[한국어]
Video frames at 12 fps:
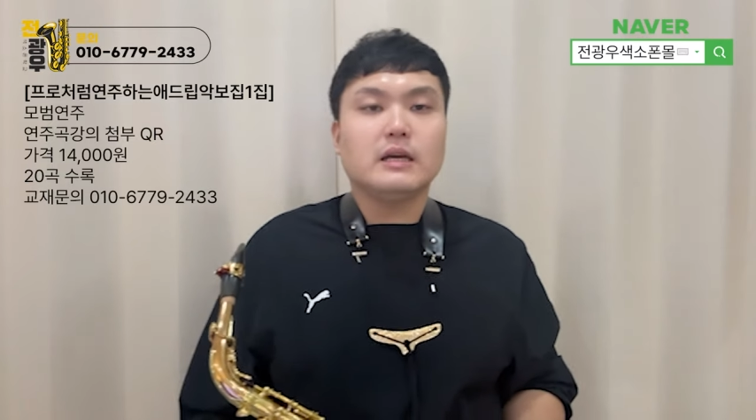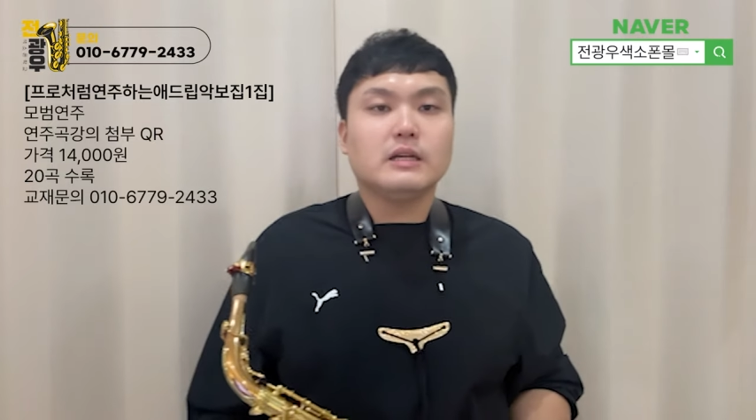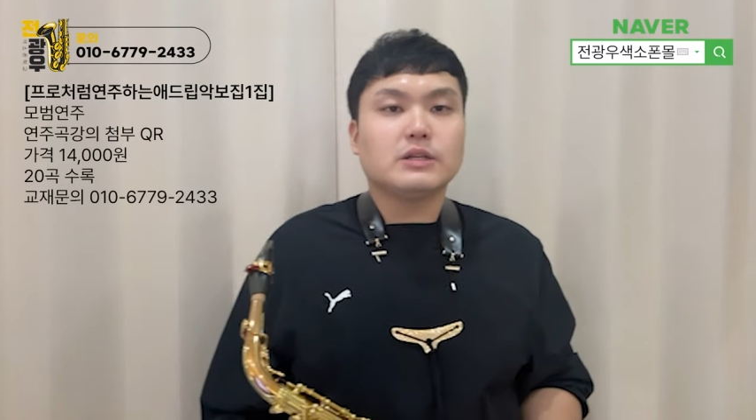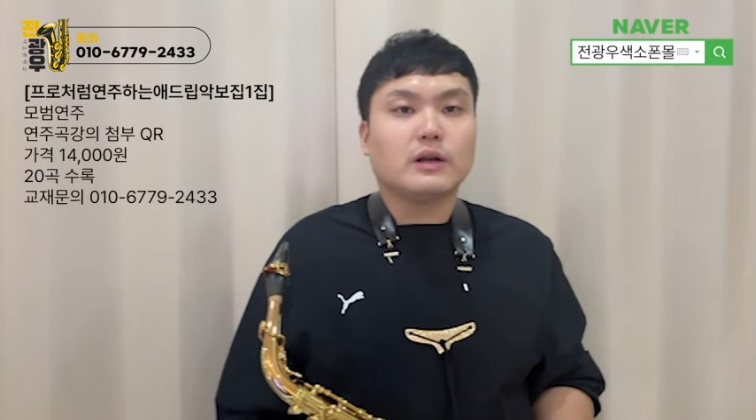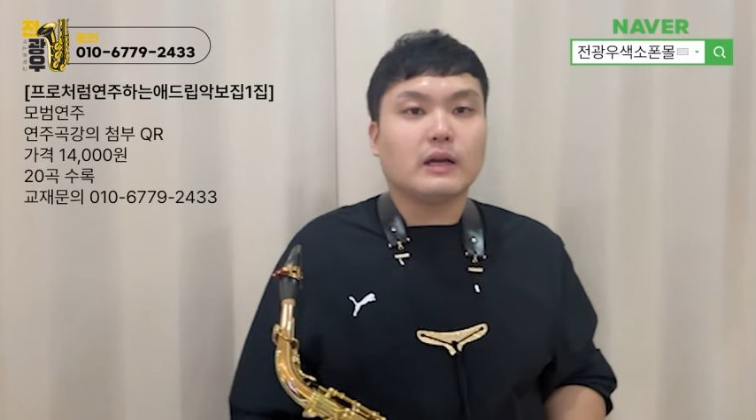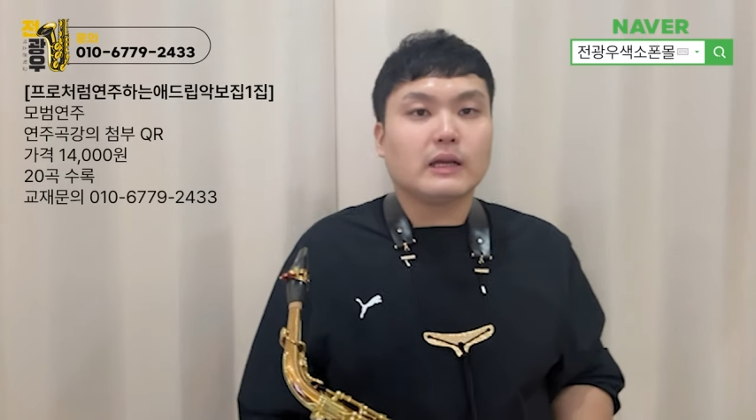
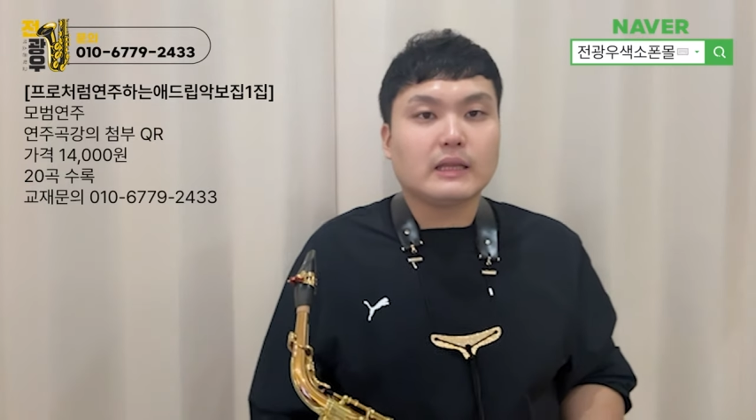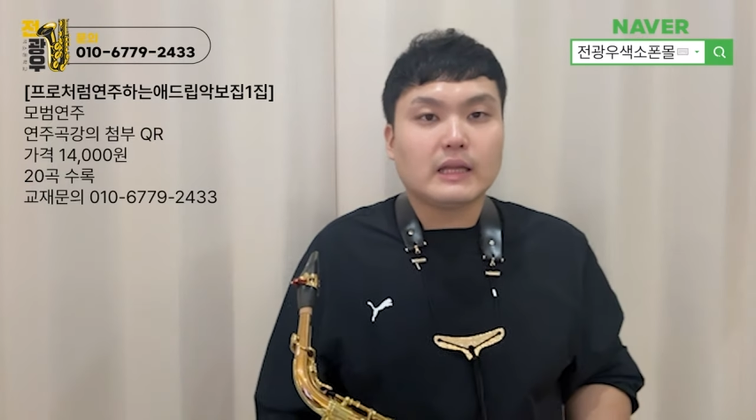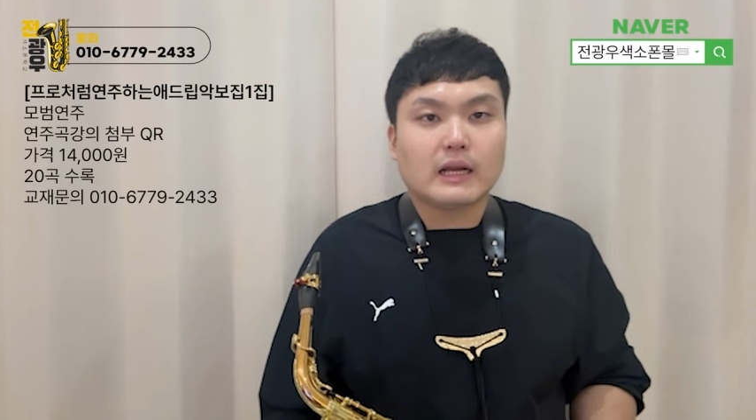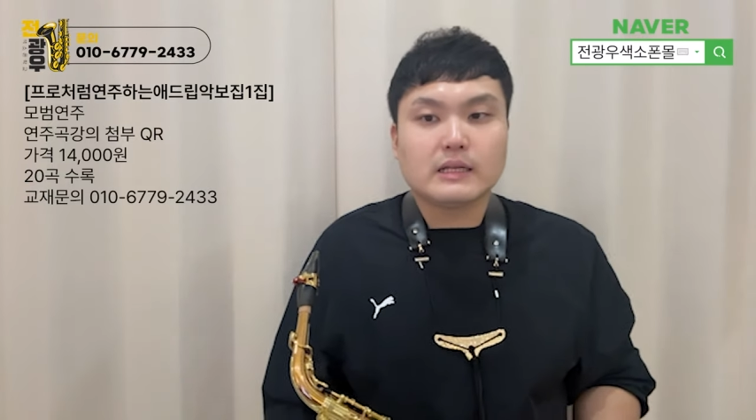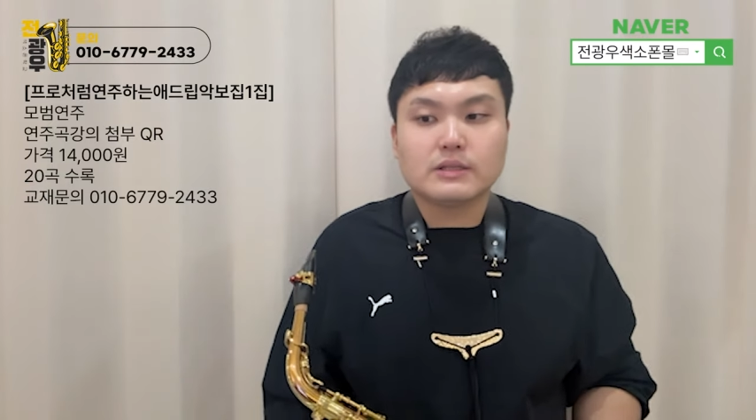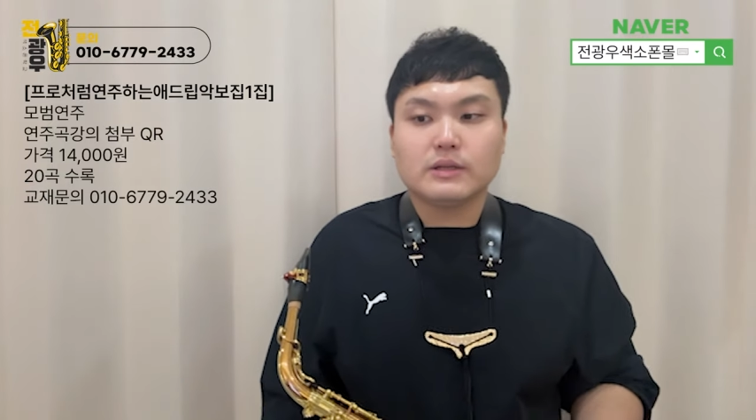저랑 함께
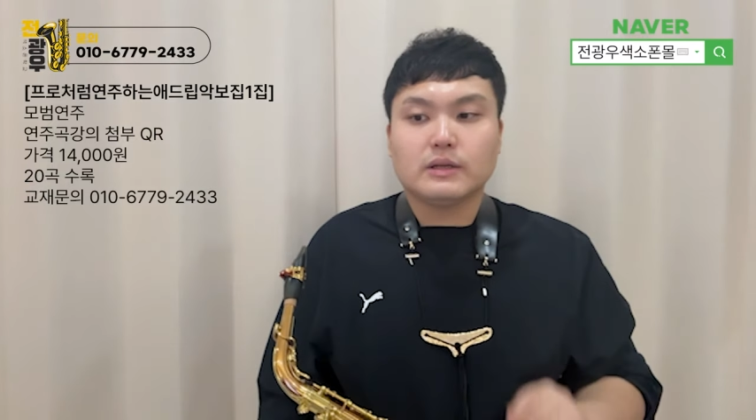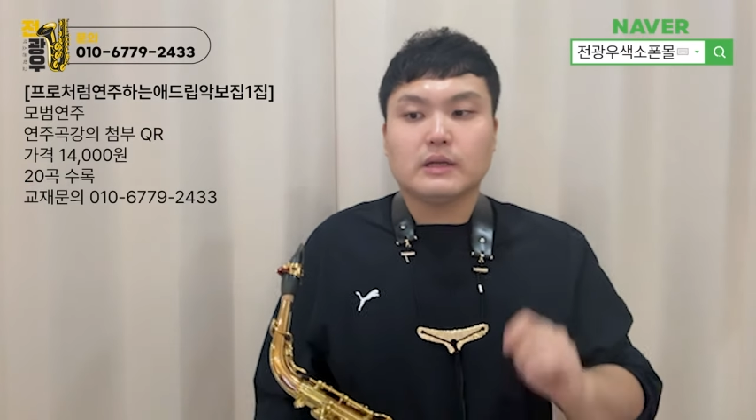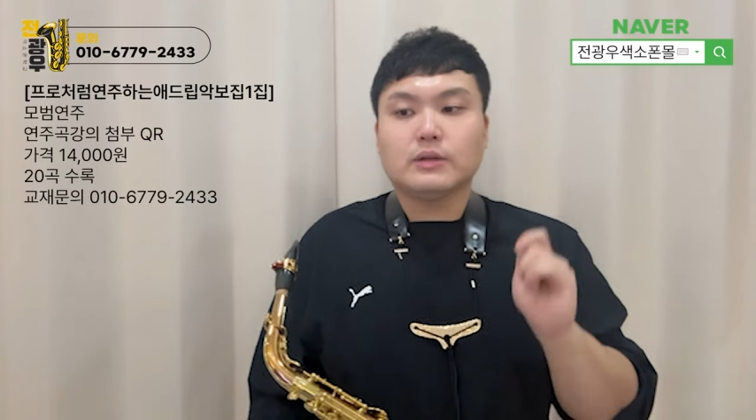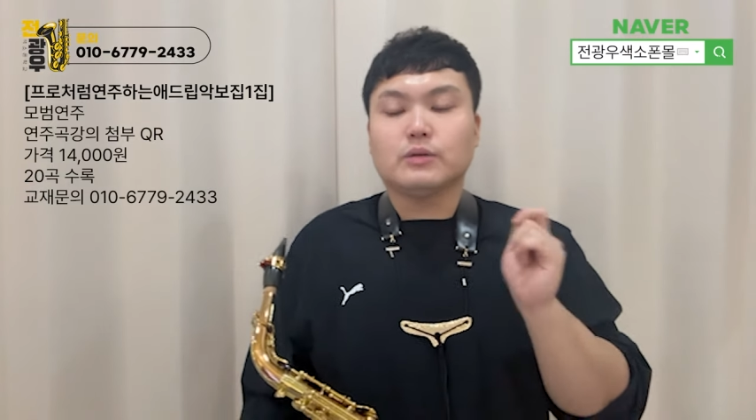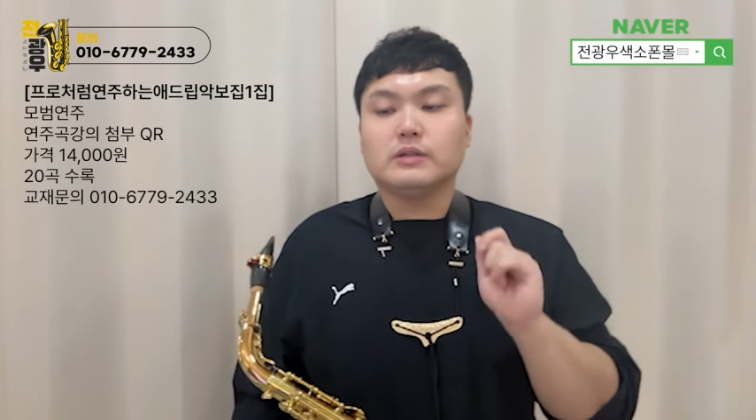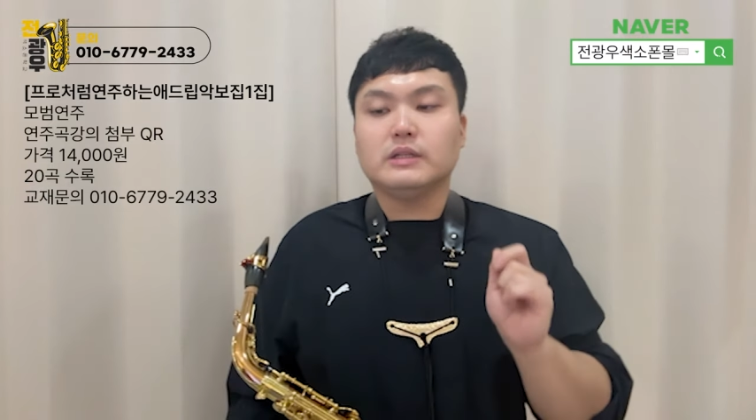따라서
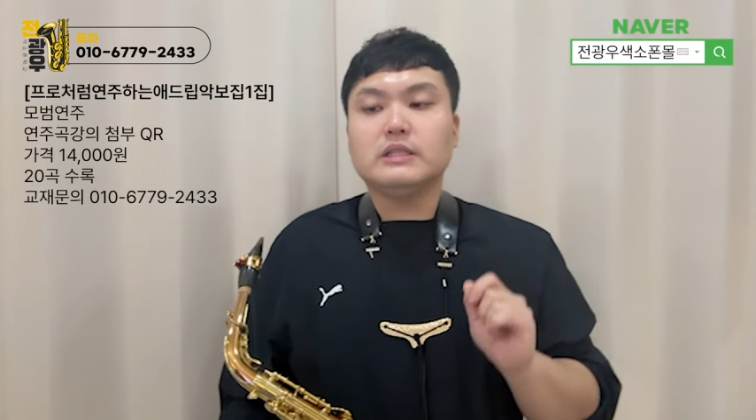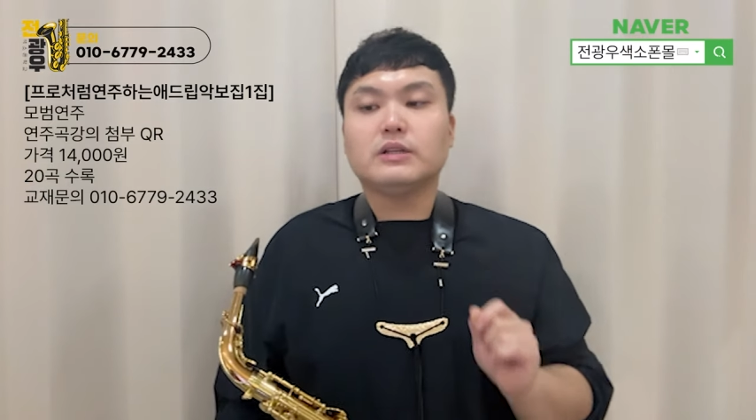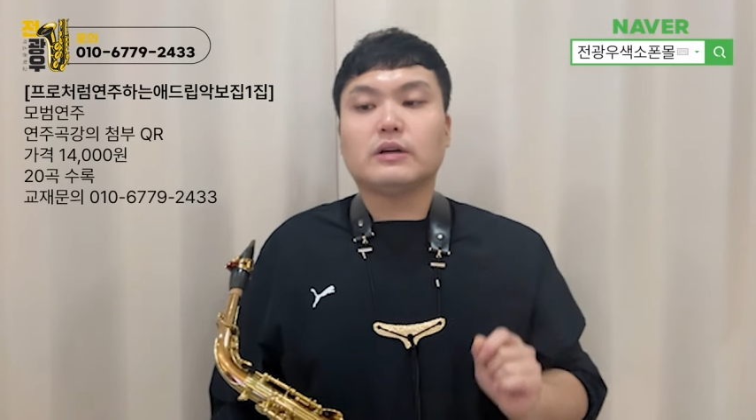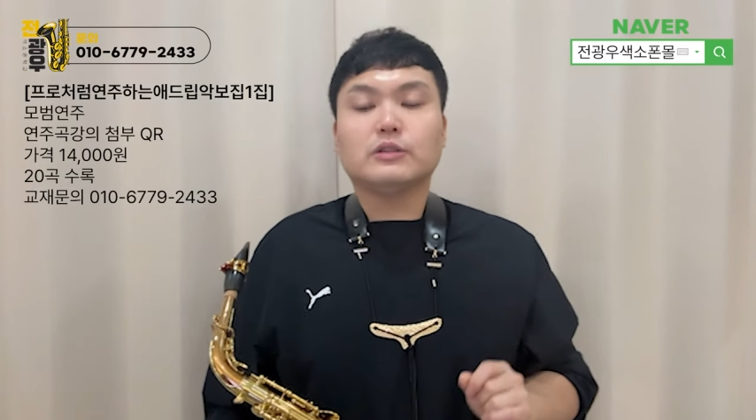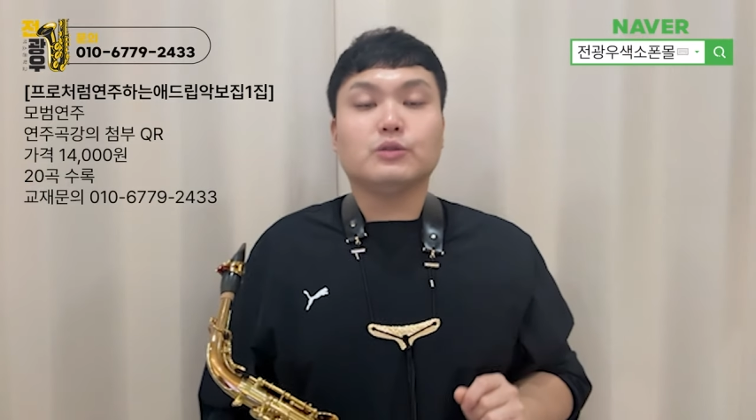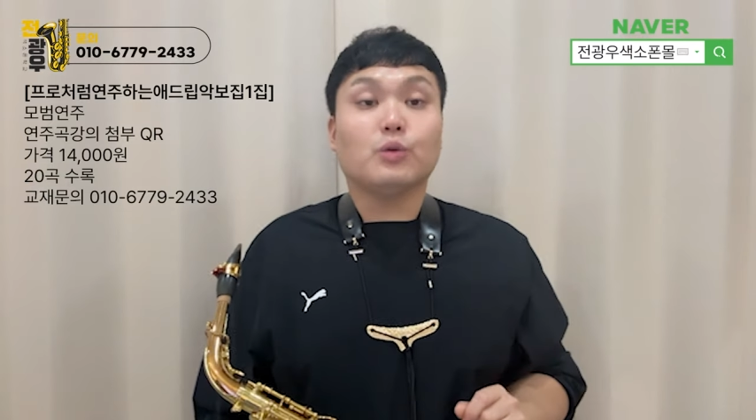이렇게 또
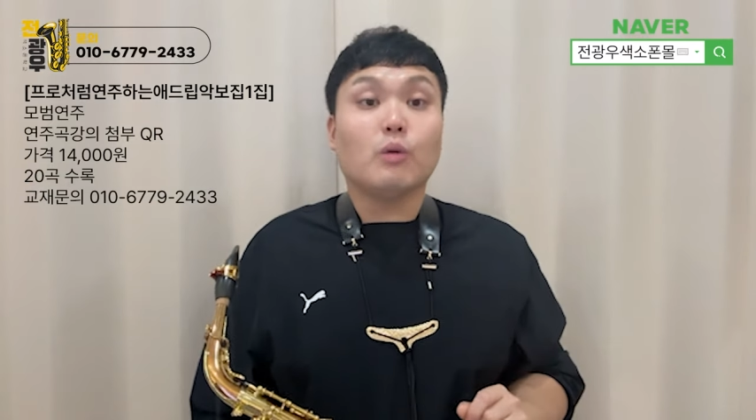그리셔가지고